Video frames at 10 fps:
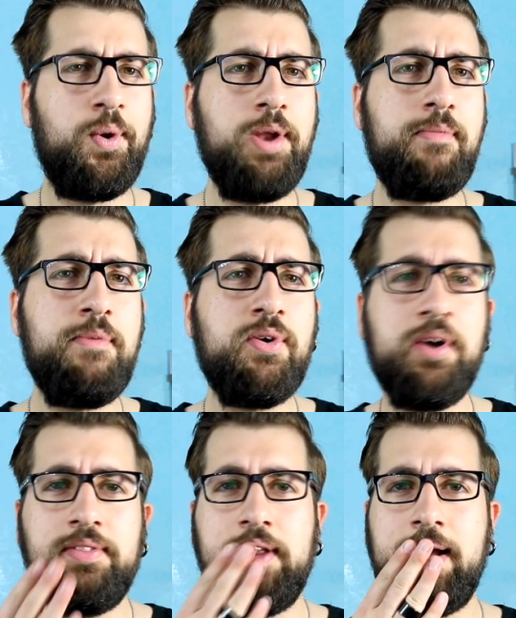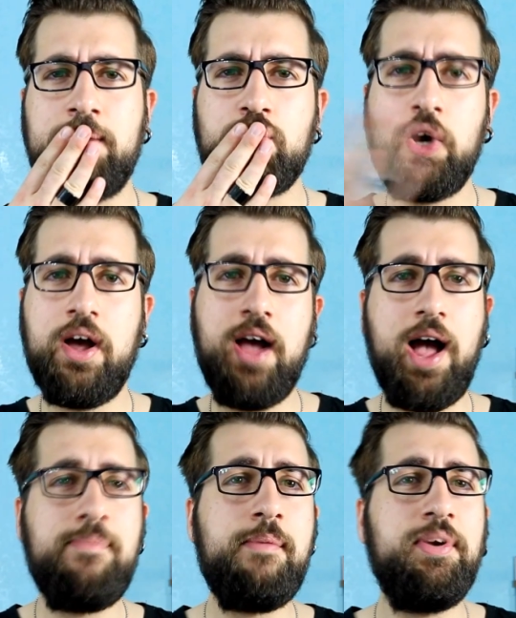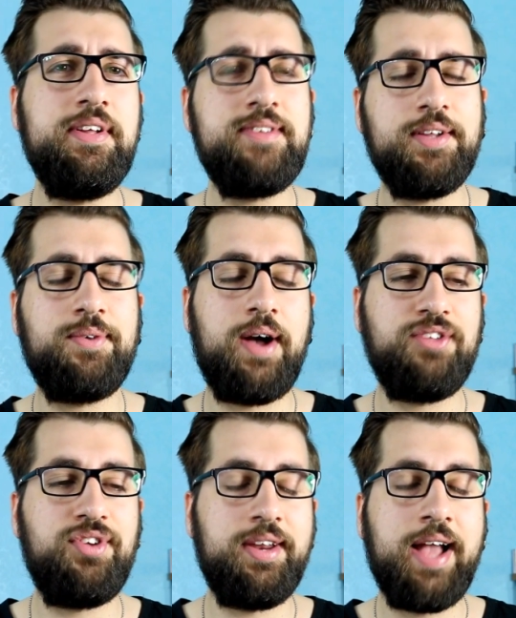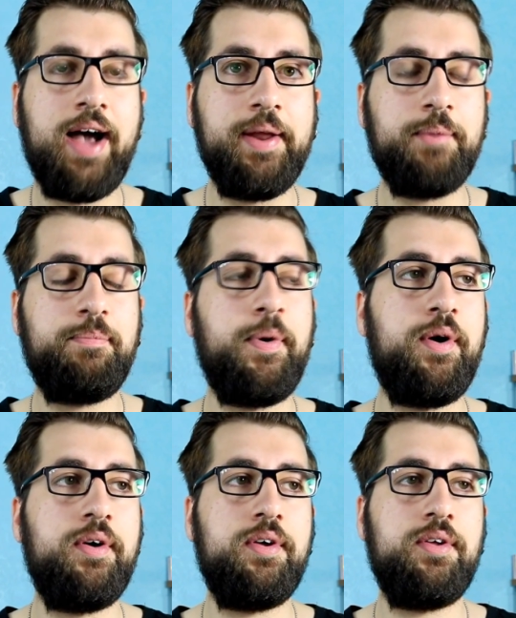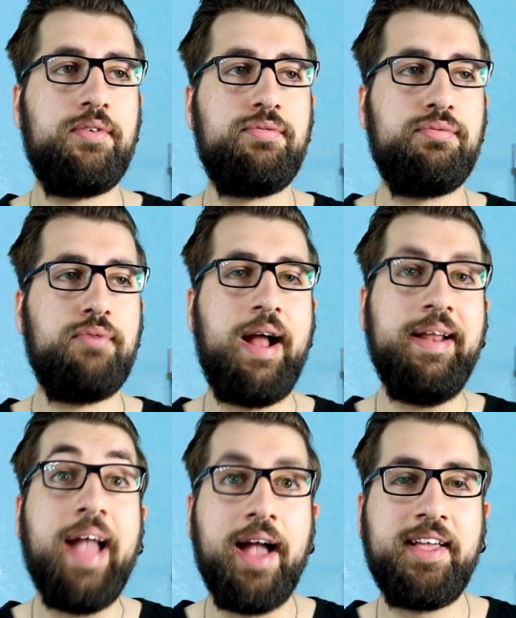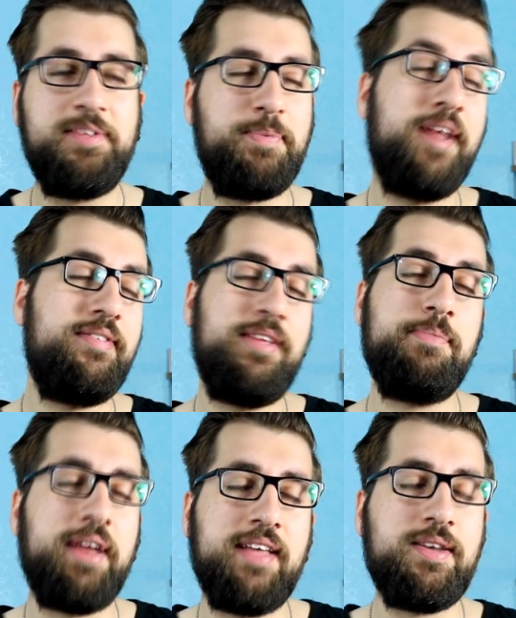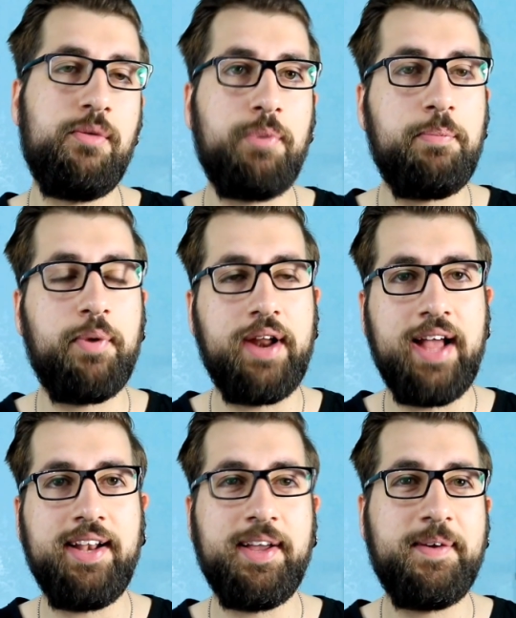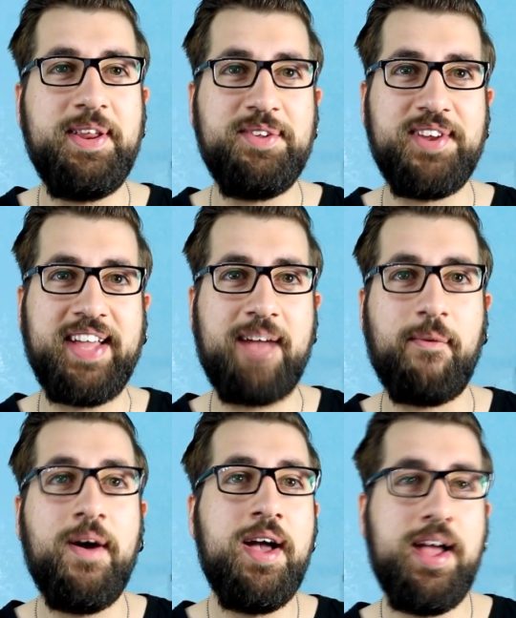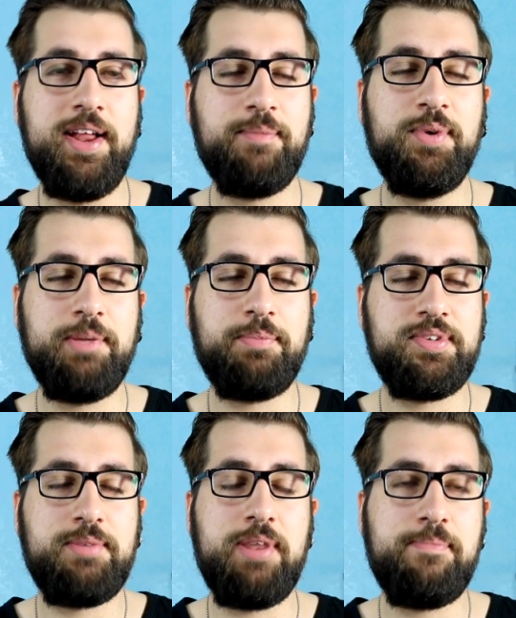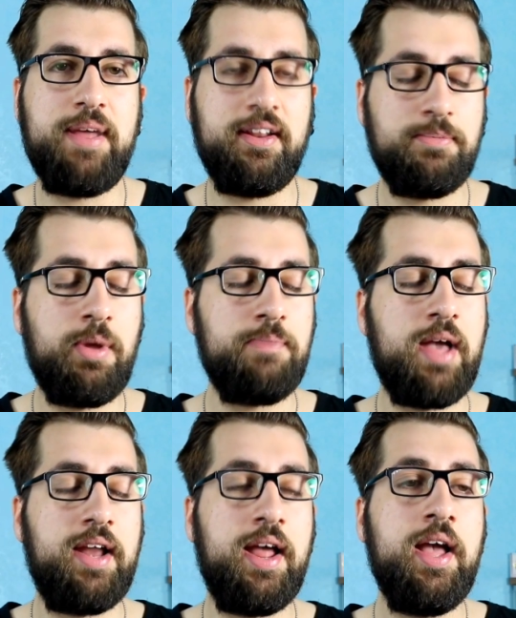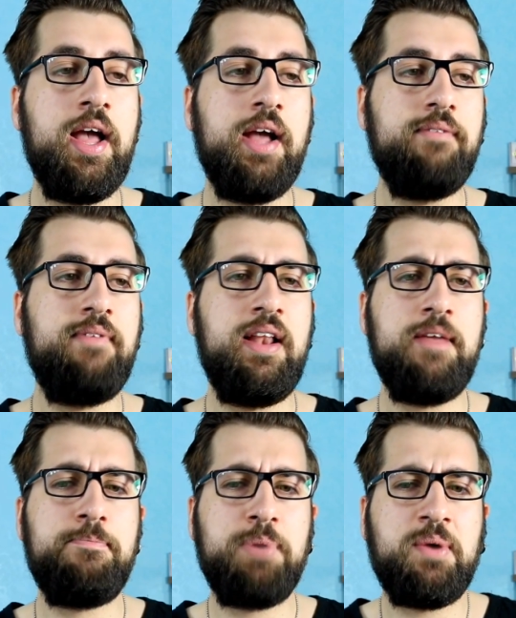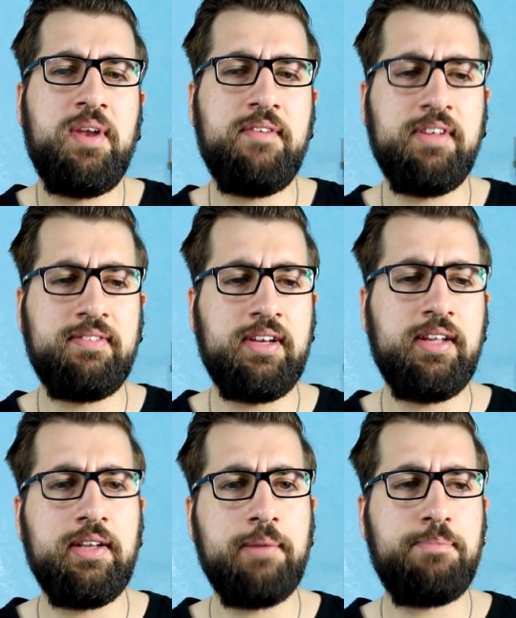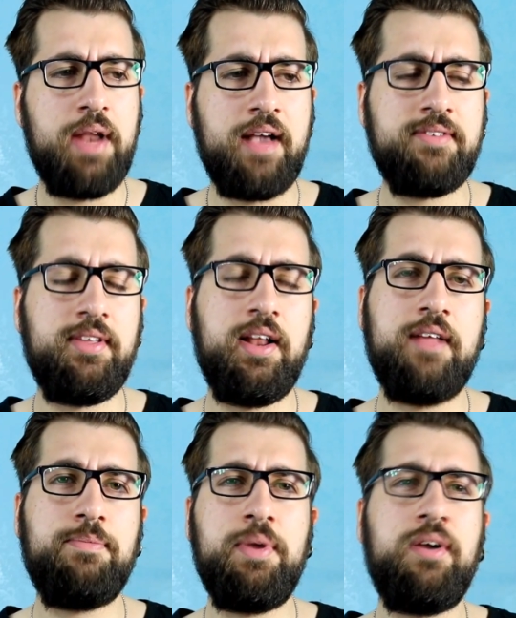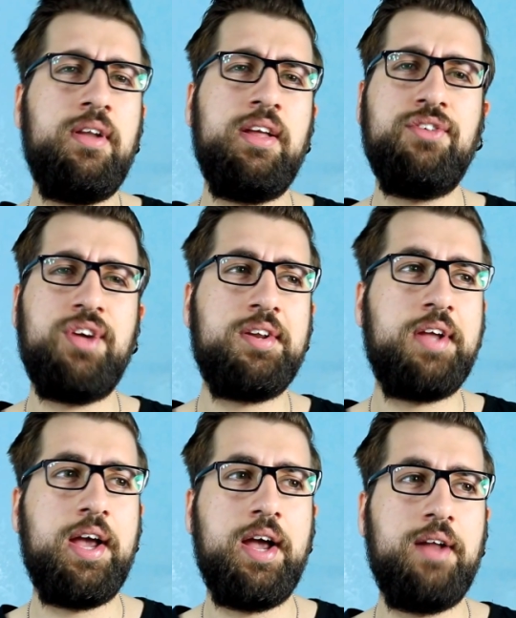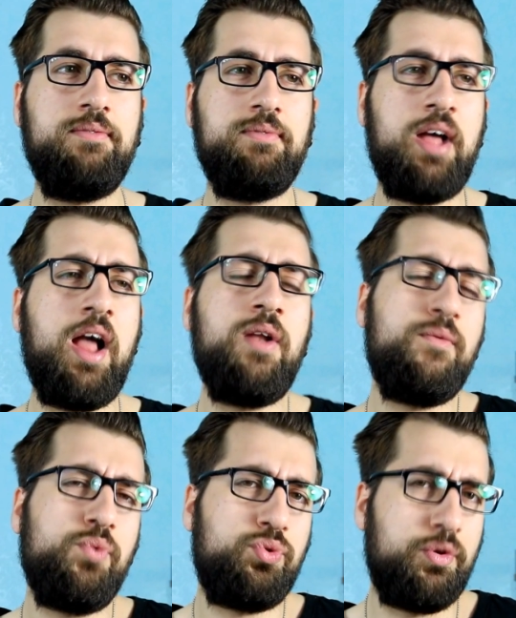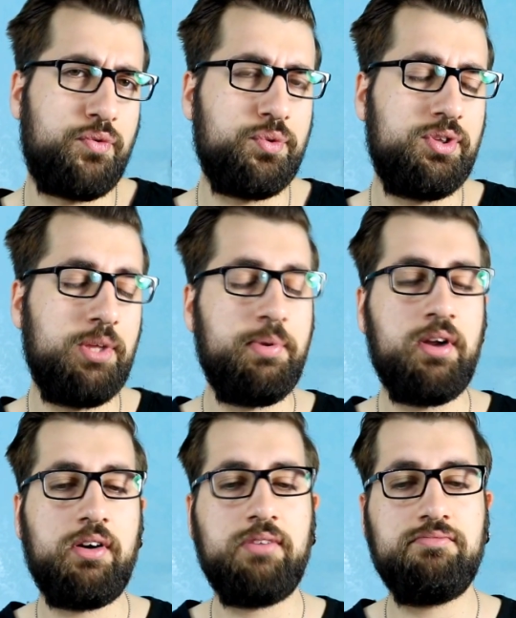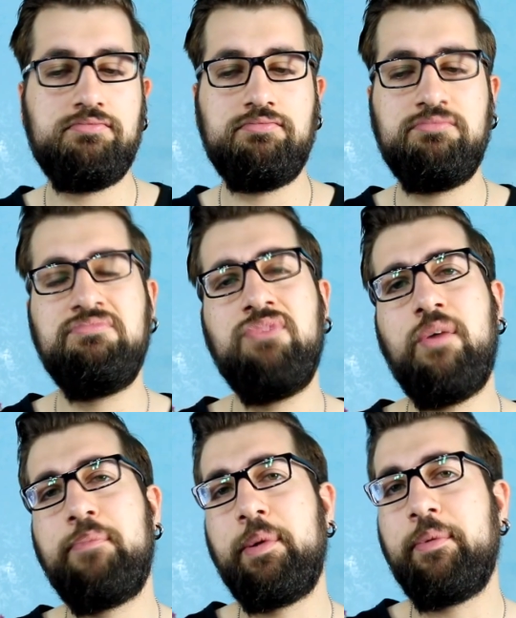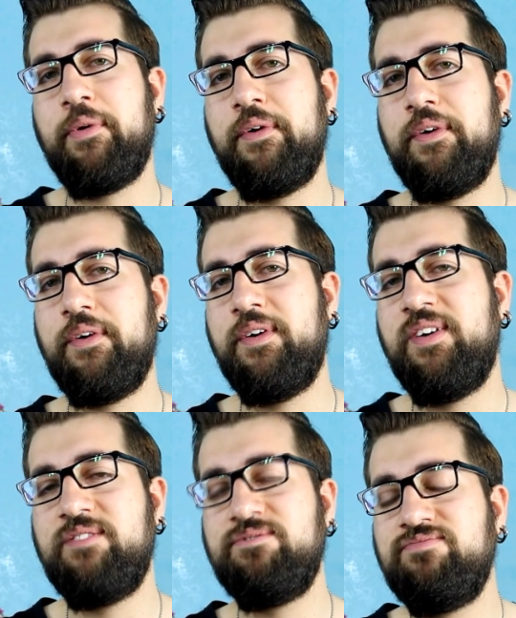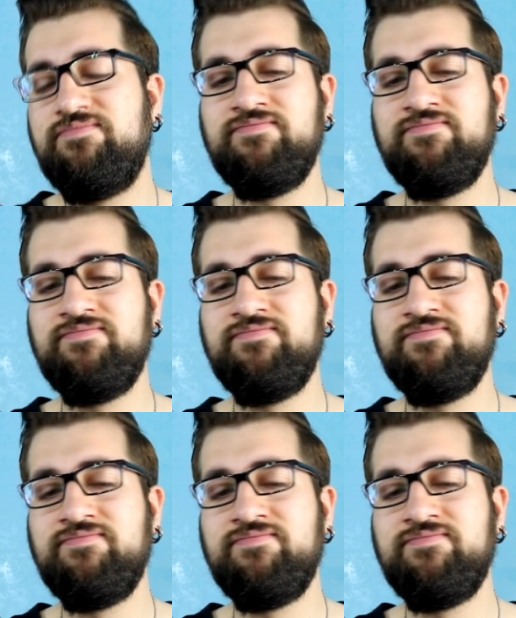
Con il mio amico Andrea abbiamo iniziato a cercare un po' uh, su AliExpress, sì perché siamo un po' porelli, quindi cerchiamo i modi possibili per risparmiare, delle piccole vetrine in plexiglass, però le ricerche hanno avuto i frutti, però non proprio